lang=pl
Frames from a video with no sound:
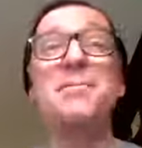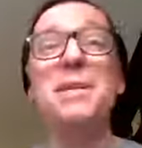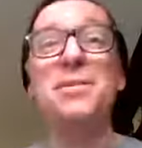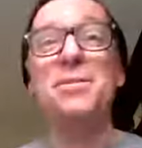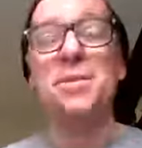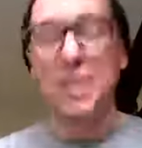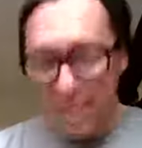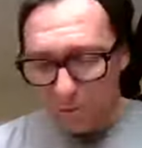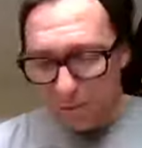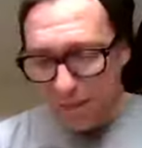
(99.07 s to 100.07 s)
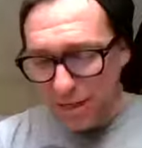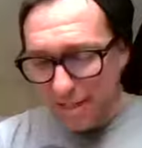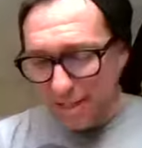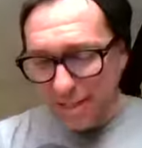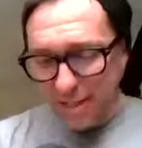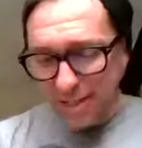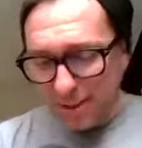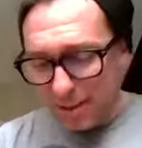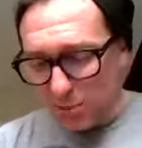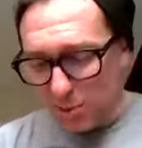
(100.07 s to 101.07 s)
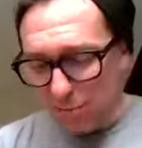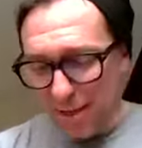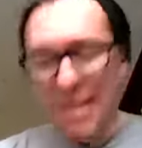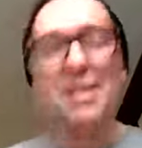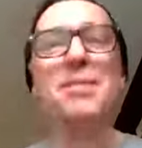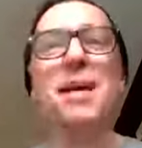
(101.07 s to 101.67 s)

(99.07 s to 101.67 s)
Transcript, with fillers: I będzie to scena druga, zatytułowana